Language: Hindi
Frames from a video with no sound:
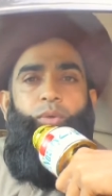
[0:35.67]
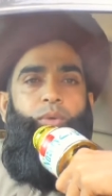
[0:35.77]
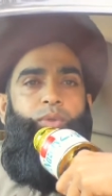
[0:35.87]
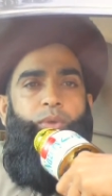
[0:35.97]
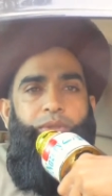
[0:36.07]
जो
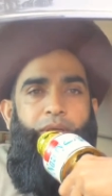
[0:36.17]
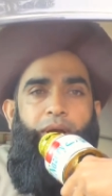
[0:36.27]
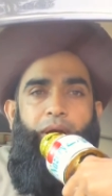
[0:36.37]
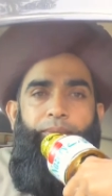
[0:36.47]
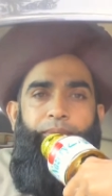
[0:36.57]
कुछ हो
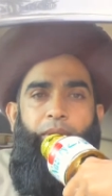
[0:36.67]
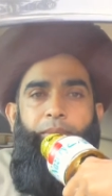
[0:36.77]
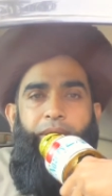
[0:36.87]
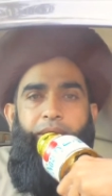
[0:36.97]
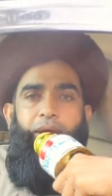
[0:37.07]
सका
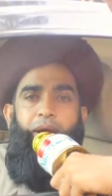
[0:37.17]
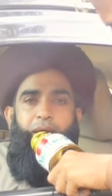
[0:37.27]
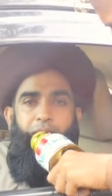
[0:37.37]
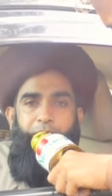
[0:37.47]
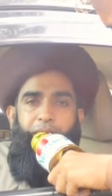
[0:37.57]
हमने किया
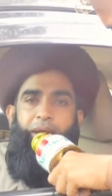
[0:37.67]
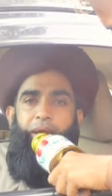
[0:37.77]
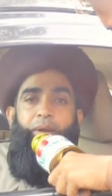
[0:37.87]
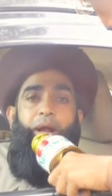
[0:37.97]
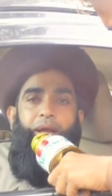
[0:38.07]
कर भी रहे
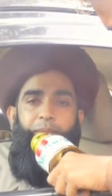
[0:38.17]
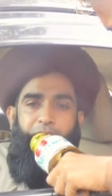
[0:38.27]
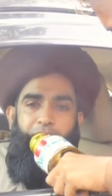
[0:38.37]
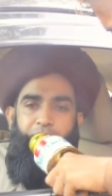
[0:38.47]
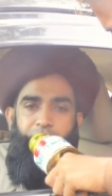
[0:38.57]
हैं और आगे भी
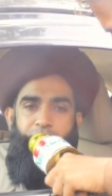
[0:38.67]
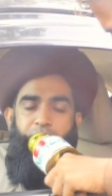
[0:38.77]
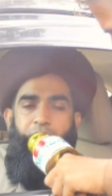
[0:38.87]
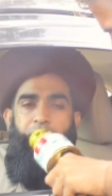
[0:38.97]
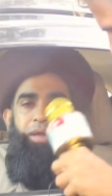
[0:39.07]
करेंगे इन
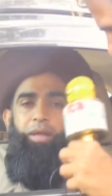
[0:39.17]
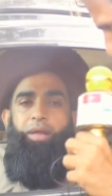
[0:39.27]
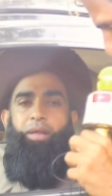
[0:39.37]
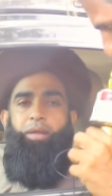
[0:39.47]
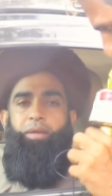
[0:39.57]
कहाँ
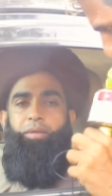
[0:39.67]
विजिट